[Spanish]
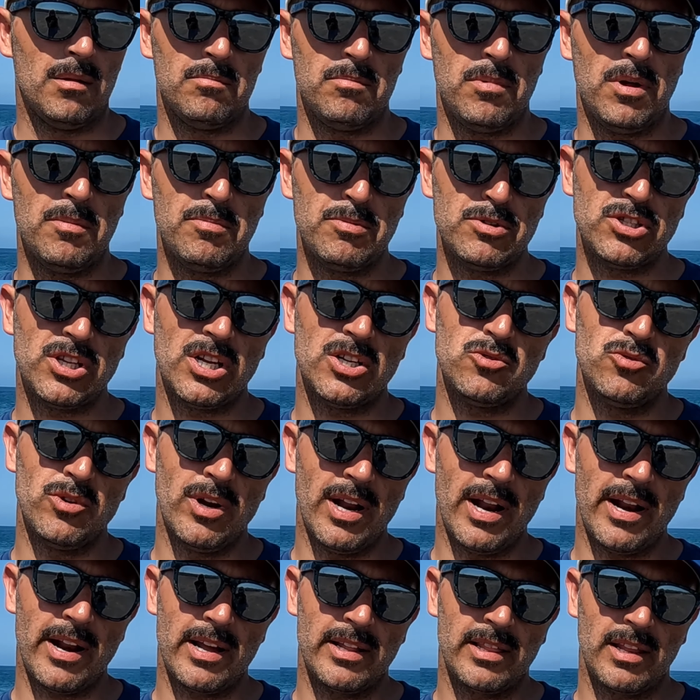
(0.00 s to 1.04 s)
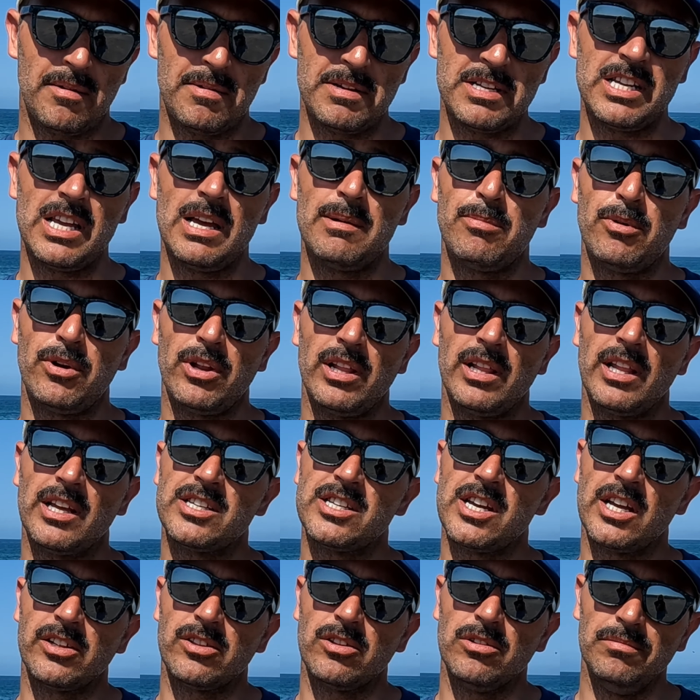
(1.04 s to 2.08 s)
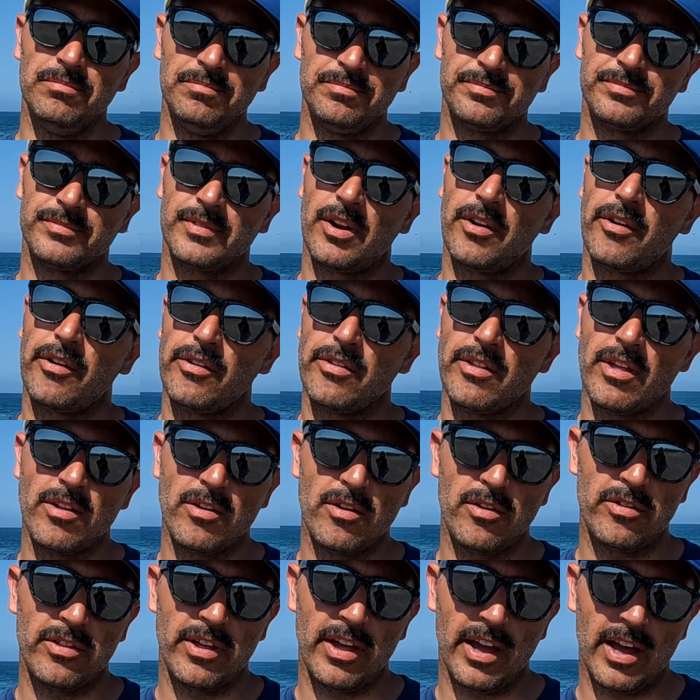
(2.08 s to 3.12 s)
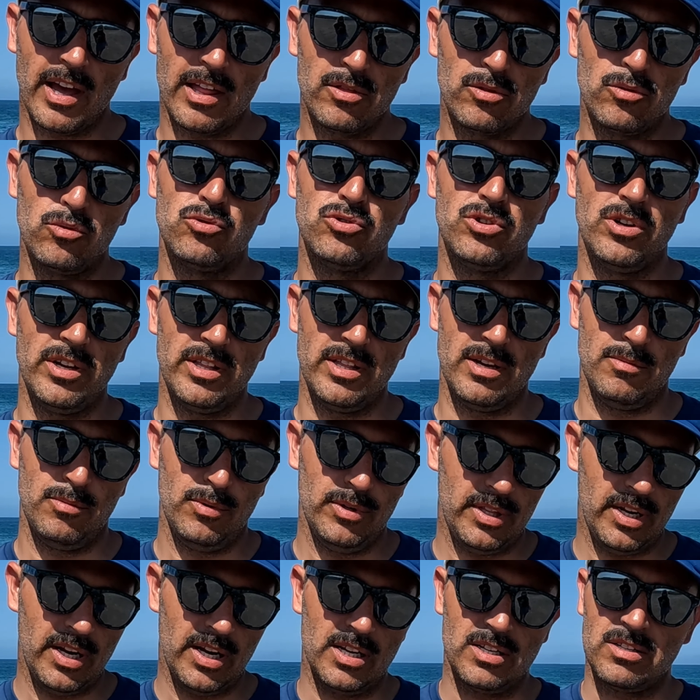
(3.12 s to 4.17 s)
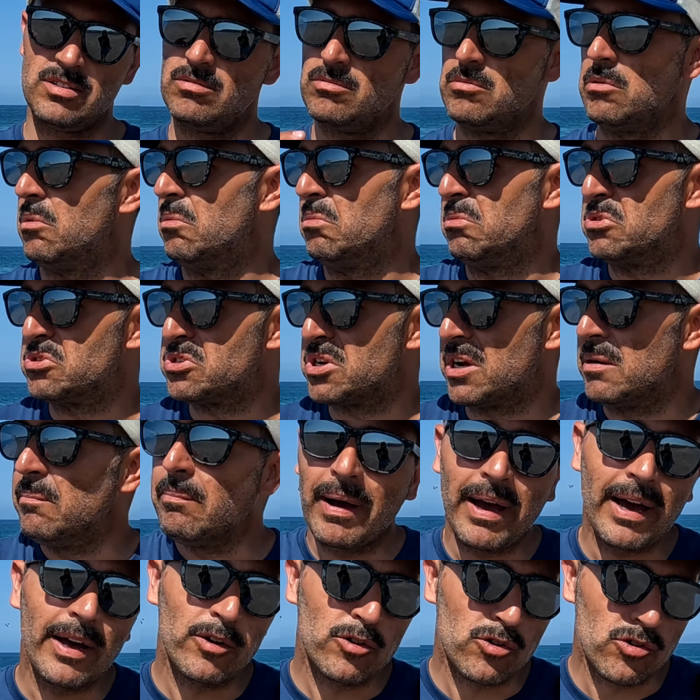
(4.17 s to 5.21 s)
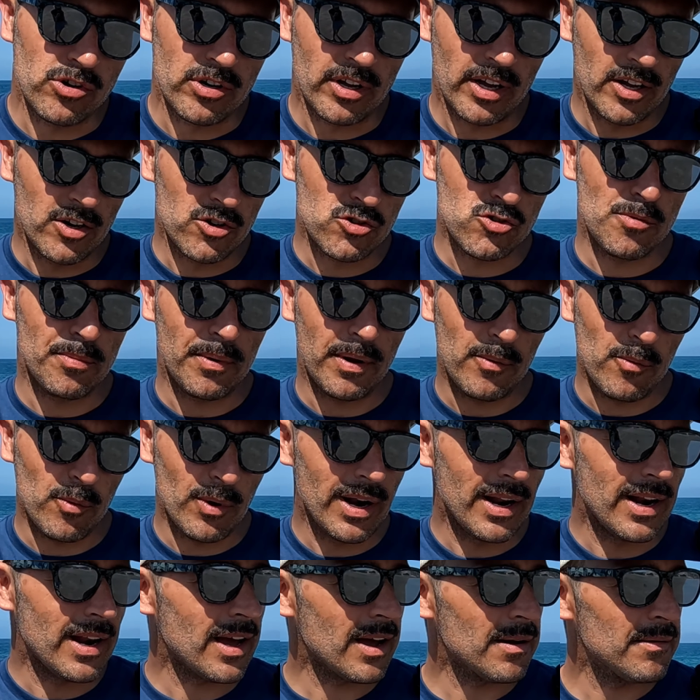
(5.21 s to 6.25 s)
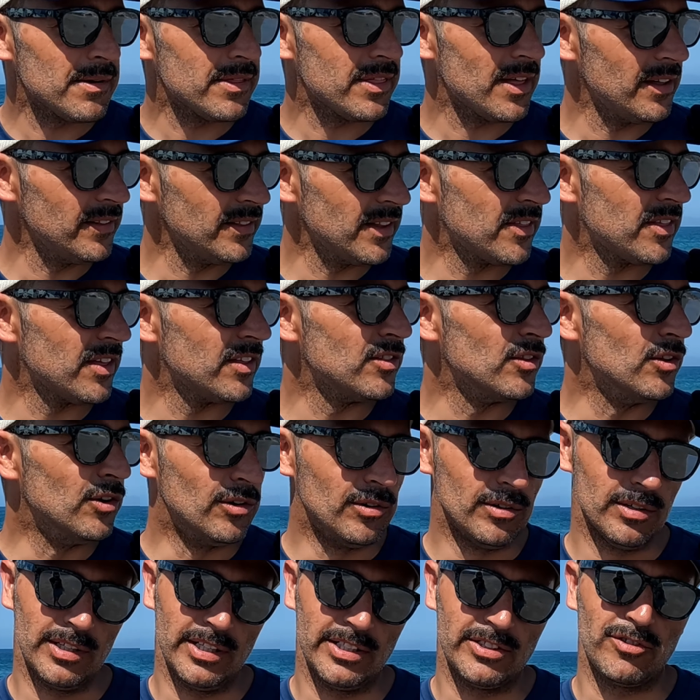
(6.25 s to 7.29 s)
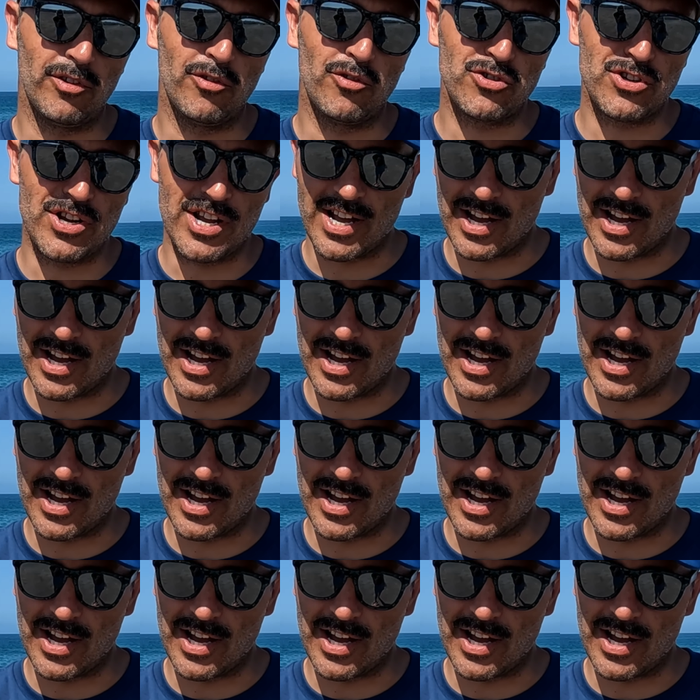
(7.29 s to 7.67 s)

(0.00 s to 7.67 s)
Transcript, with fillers: Bueno, pues tras una larga travesía por el desierto, rodeado de cactus y de buitres no sé qué pájaros que nos sobrevuelan la cabeza diciendo esto dos